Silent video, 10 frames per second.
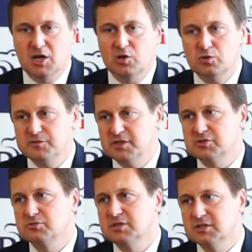Również
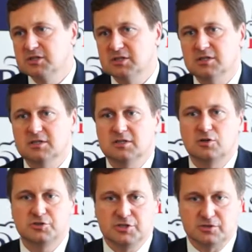u tych e,
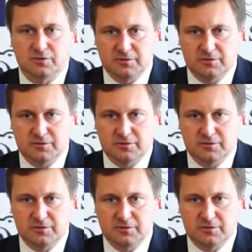rodziców,